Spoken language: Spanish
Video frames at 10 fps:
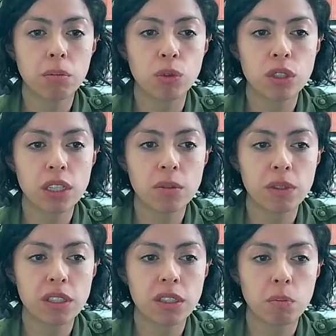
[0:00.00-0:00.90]
muchas
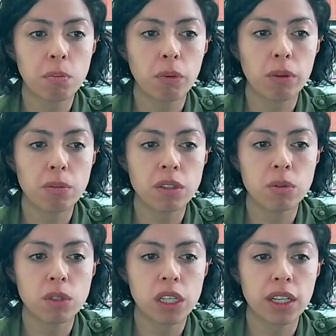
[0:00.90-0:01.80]
veces podemos
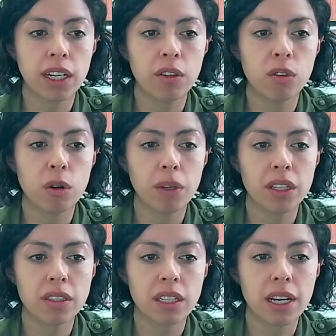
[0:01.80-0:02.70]
escuchar glaucoma y
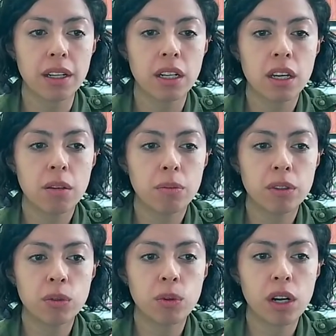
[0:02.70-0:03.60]
decir, ah, me
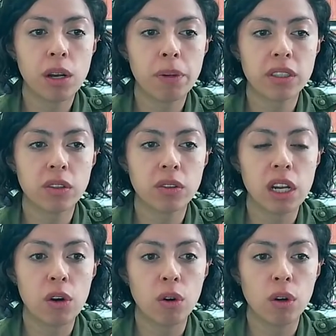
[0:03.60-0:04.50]
subió la presión
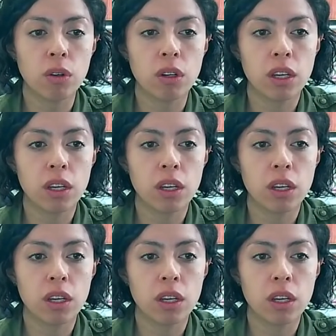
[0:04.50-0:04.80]
del ojo.